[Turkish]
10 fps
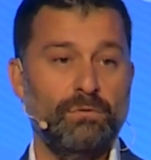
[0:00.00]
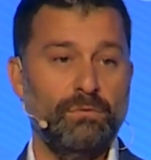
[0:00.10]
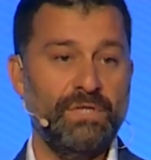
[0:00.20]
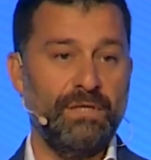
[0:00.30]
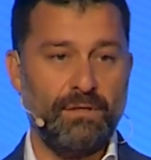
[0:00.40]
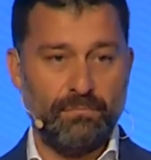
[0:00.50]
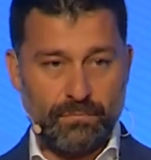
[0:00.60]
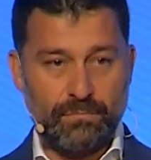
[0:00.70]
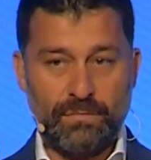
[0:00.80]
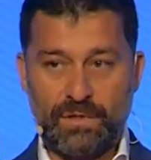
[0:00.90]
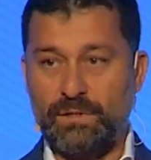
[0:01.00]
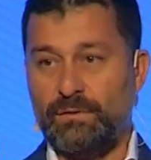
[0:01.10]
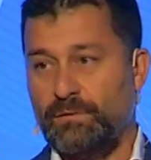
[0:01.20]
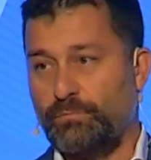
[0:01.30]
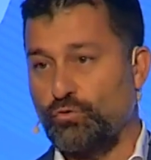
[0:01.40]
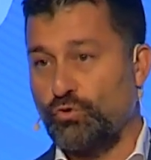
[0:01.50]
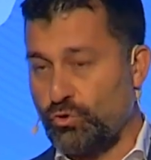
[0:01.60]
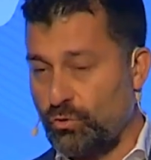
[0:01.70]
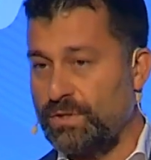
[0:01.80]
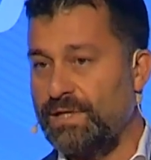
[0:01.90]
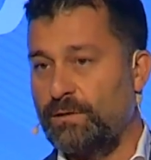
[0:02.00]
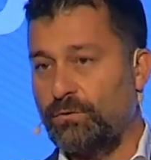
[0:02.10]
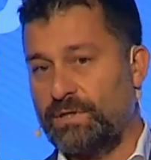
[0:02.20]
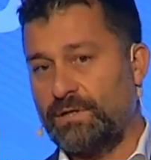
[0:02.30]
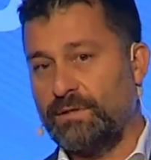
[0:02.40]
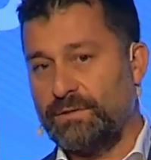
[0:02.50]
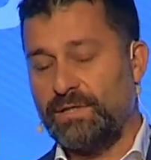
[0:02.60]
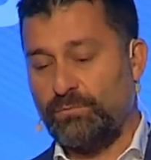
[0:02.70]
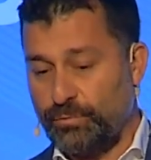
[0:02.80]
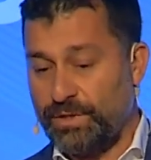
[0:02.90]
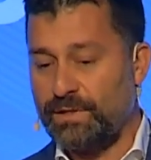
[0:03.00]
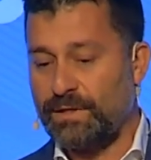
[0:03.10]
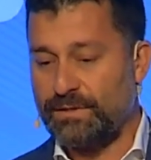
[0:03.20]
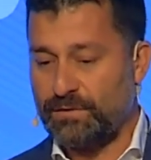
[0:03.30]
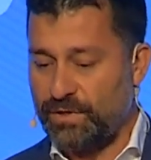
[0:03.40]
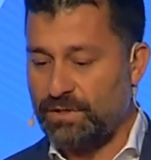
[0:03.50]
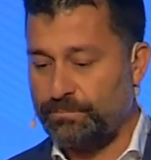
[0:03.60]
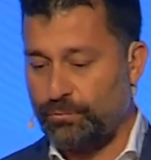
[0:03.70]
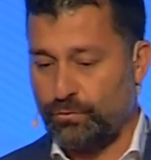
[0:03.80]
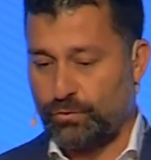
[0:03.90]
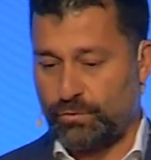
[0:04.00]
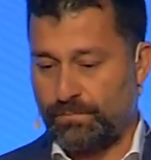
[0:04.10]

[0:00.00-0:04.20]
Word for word: yine e, pozisyonla ilgili olarak adaya bu bilgilendirmeyi yapıyoruz.